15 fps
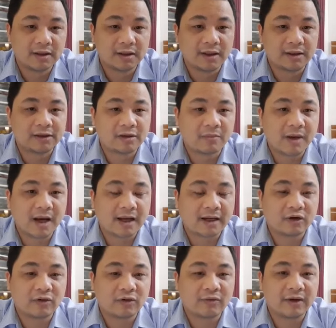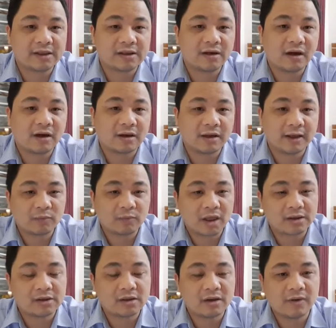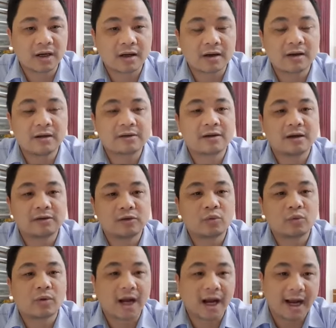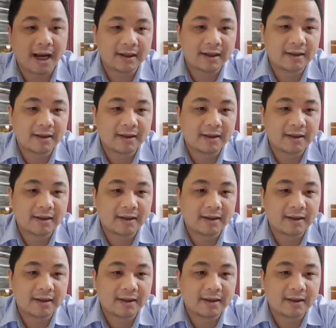à, chương 3 thì nói về trường nhà trường và các cơ sở giáo dục khác